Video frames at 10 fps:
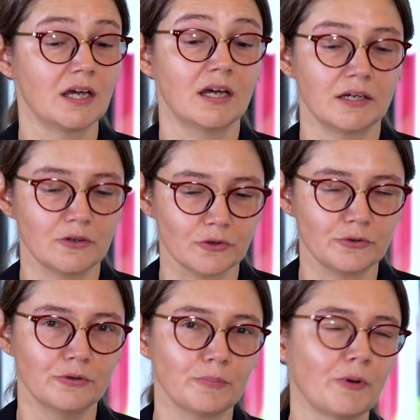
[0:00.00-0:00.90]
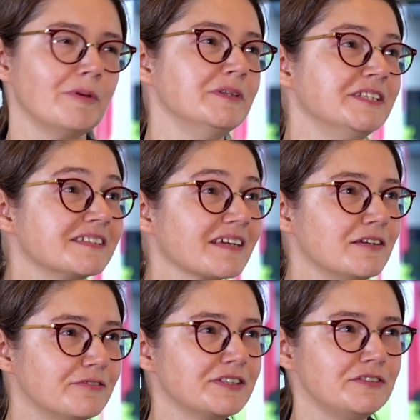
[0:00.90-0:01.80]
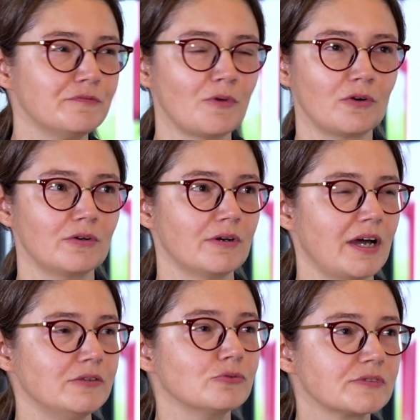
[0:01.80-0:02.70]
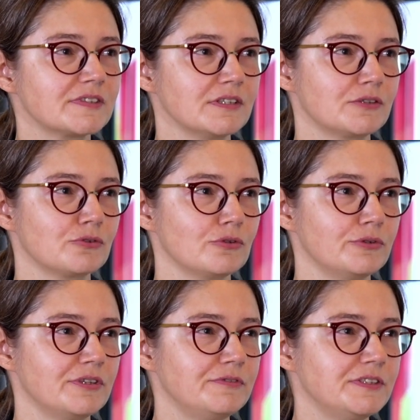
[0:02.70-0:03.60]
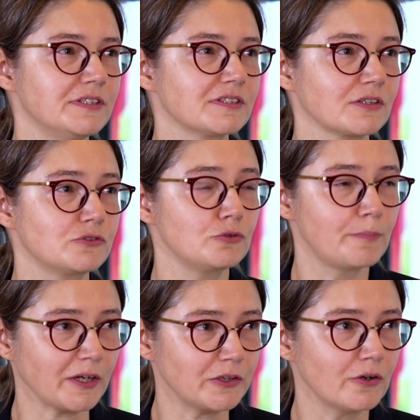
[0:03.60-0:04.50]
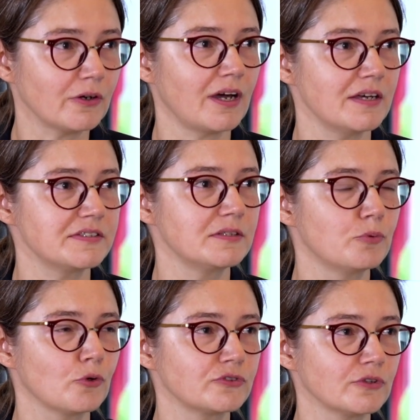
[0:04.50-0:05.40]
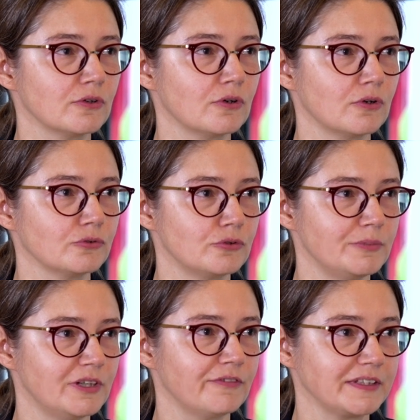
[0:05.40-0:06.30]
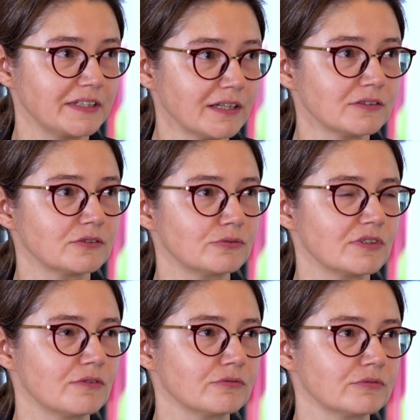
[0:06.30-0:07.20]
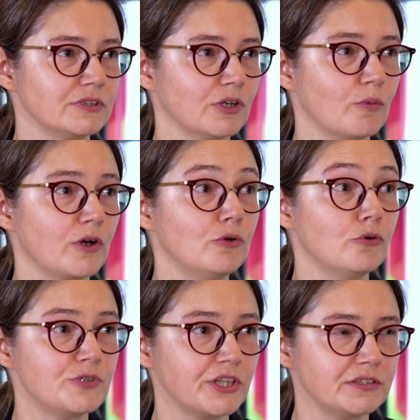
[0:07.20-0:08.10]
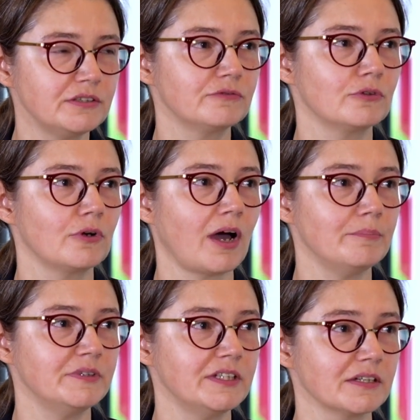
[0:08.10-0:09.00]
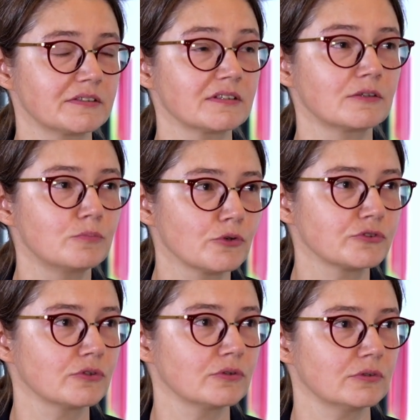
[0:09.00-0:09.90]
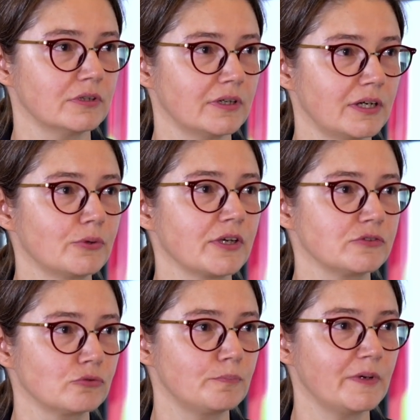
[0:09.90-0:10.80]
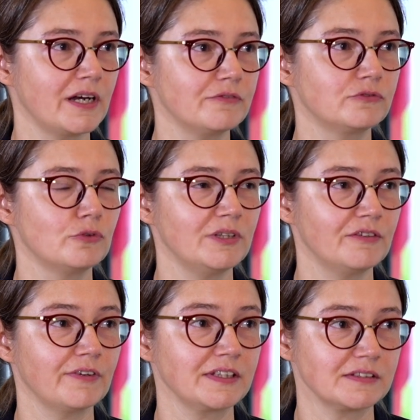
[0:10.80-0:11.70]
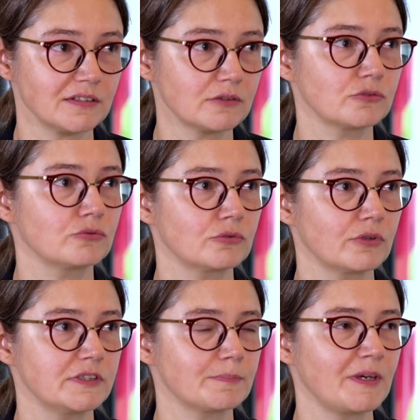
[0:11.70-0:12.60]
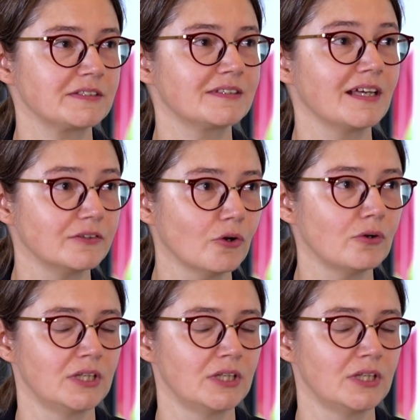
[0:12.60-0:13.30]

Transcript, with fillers: Alors le Premier ministre a effectivement annoncé que le déficit serait supérieur à 6% en 2024. Nous avons néanmoins l'objectif de le ramener à 5% à l'occasion du PLF 2025, donc en l'espace d'un an.